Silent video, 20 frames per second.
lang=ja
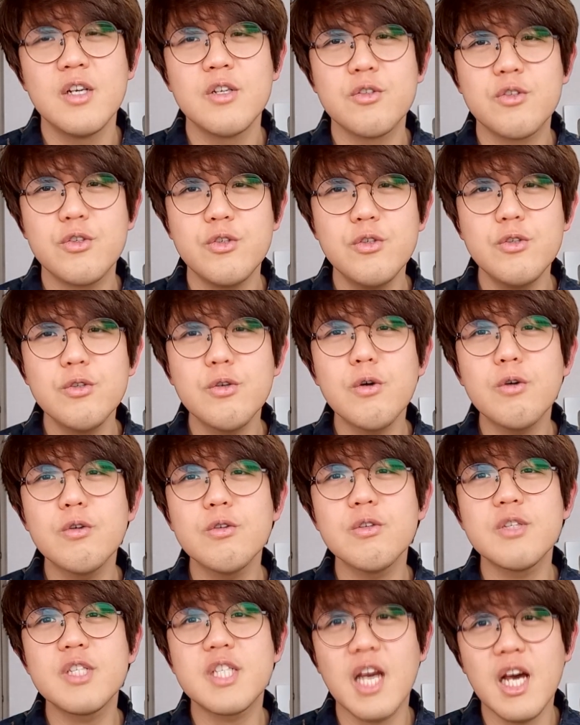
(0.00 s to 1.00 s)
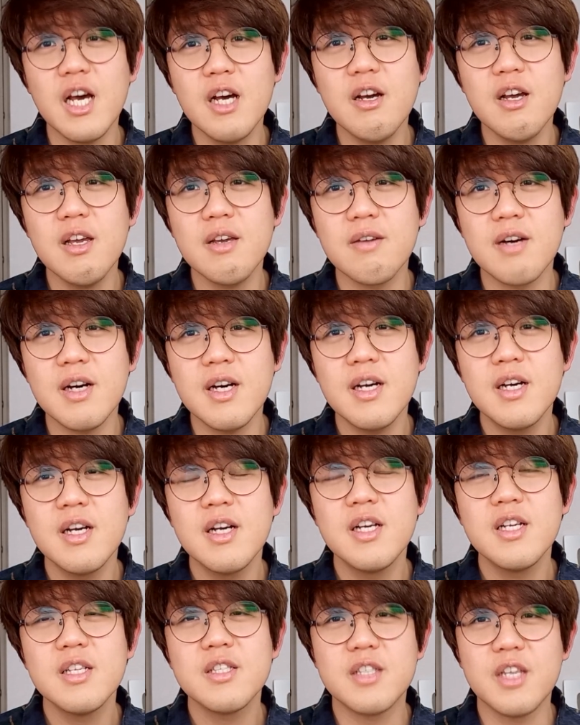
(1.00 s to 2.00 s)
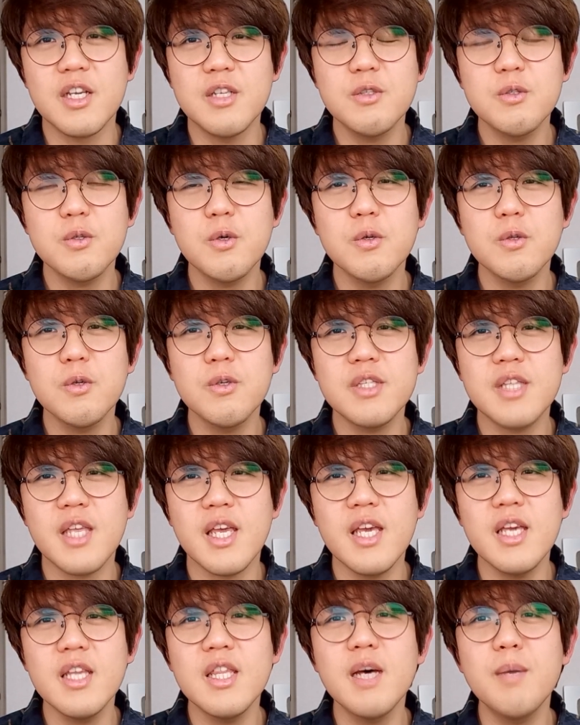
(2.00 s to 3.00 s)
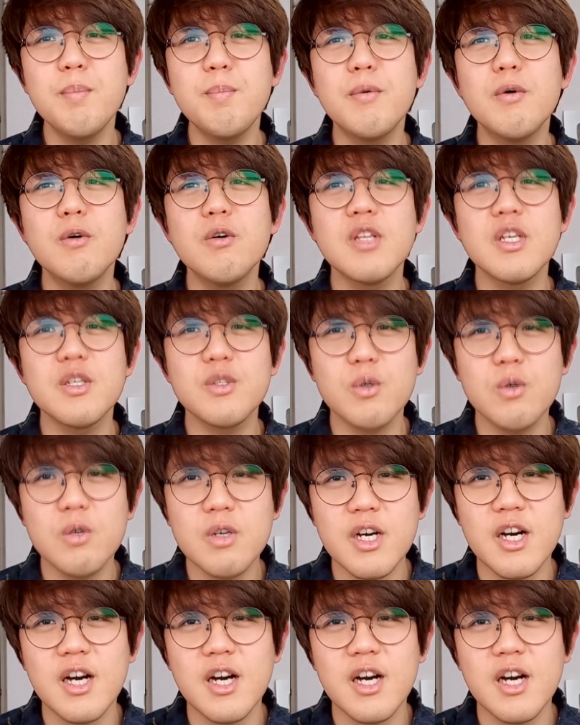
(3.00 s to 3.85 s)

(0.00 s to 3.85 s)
中国の上海はジェジュ島の西南方でしょう